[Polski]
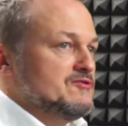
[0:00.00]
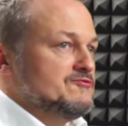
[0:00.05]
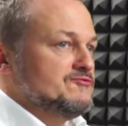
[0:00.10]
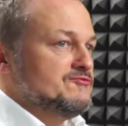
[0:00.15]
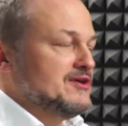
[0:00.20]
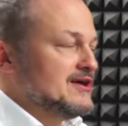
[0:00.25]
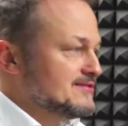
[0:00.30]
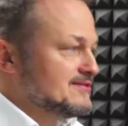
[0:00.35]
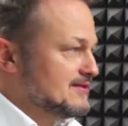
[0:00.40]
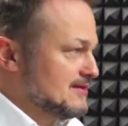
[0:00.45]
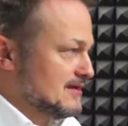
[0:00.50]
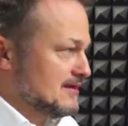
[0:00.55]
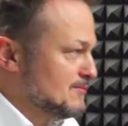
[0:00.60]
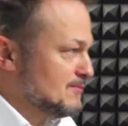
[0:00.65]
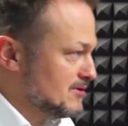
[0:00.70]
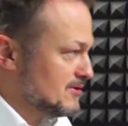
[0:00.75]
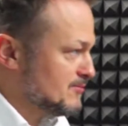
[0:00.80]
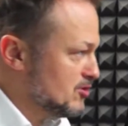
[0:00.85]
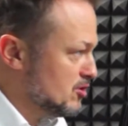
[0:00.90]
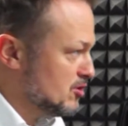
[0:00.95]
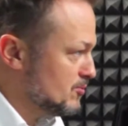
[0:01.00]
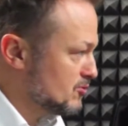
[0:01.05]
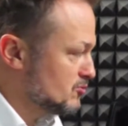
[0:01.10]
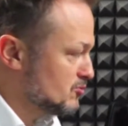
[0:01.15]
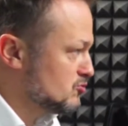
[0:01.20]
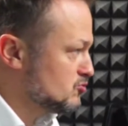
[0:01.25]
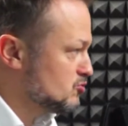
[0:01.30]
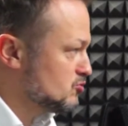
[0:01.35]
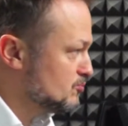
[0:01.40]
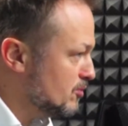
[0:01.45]
wiedzę na temat mojego
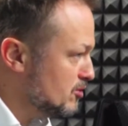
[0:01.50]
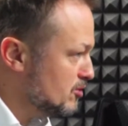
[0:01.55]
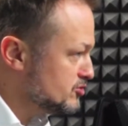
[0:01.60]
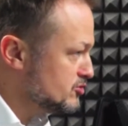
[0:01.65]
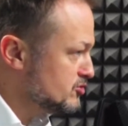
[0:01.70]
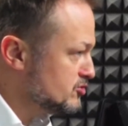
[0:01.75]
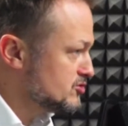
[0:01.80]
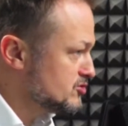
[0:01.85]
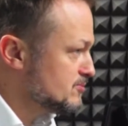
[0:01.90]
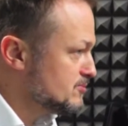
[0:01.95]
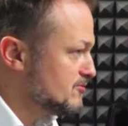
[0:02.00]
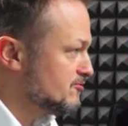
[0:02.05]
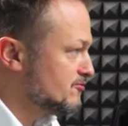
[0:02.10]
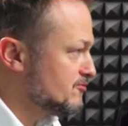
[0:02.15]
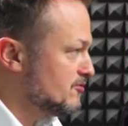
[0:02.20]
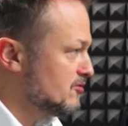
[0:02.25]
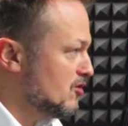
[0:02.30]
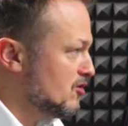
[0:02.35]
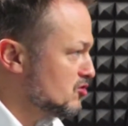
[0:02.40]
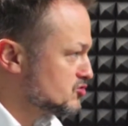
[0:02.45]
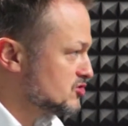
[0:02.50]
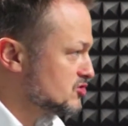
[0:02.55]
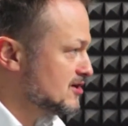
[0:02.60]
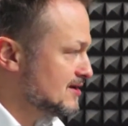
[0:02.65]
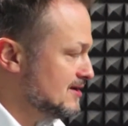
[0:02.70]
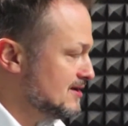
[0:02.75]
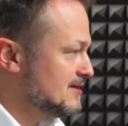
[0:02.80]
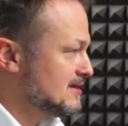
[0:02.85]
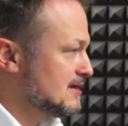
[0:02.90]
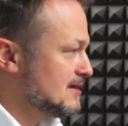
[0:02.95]
produktu posiąść, żeby w oczach
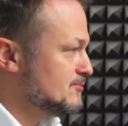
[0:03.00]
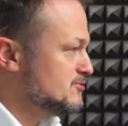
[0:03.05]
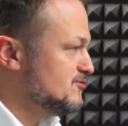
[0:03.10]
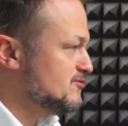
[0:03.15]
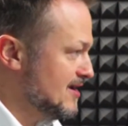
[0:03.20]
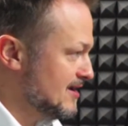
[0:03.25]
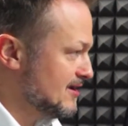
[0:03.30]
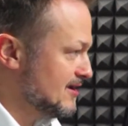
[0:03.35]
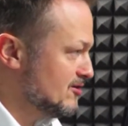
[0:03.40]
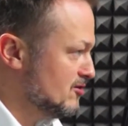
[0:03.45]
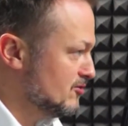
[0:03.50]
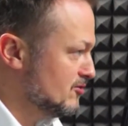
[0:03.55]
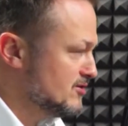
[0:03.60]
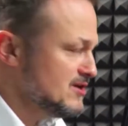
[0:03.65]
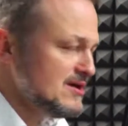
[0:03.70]
klienta być wiarygodny.